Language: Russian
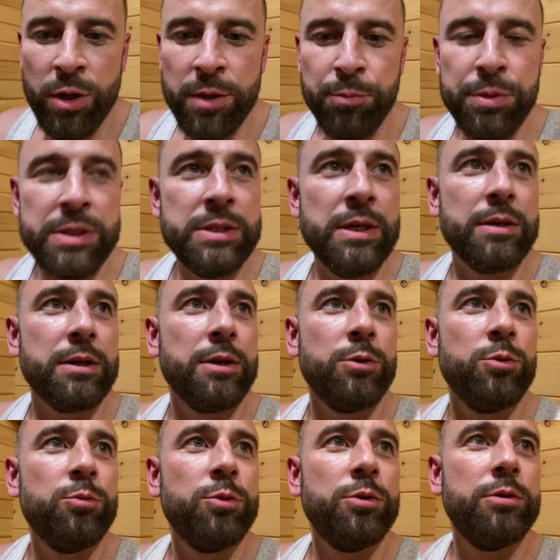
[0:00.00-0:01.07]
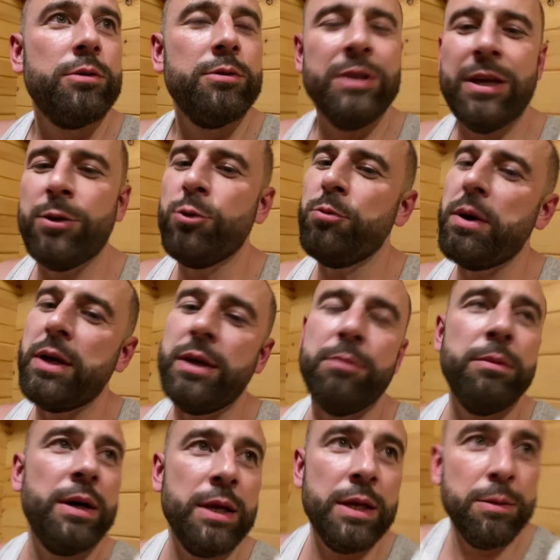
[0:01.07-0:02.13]
Ну они пиздят, я думаю. Кто не, ну
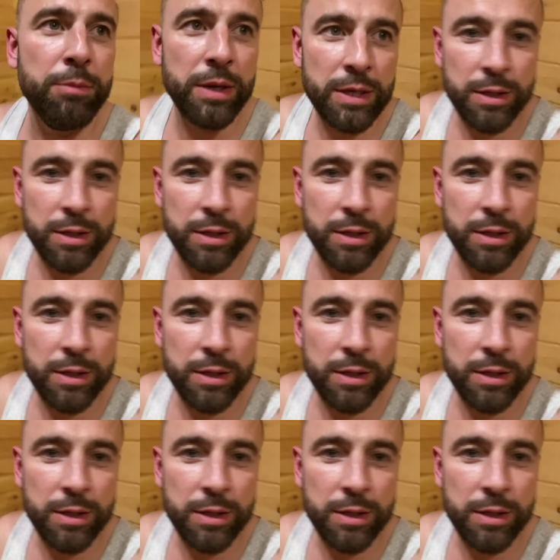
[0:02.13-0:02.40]
мои, мои,